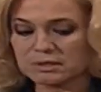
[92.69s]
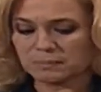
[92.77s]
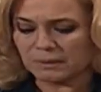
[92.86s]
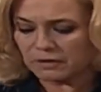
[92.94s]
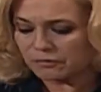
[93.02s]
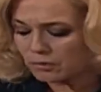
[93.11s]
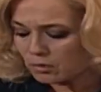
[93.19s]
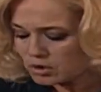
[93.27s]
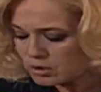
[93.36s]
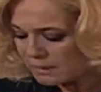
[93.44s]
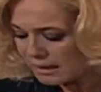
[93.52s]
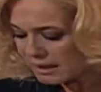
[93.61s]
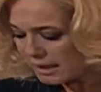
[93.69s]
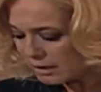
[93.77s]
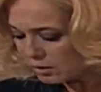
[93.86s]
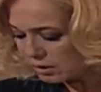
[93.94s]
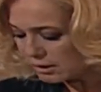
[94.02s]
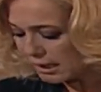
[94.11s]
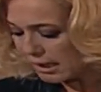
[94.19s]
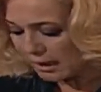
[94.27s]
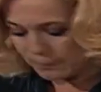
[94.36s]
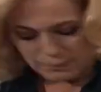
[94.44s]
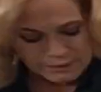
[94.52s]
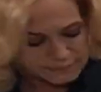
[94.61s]
Se bem que ficou de marcar em outra
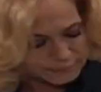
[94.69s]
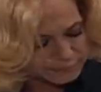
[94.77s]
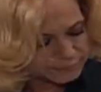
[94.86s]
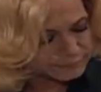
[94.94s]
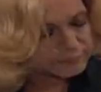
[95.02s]
época.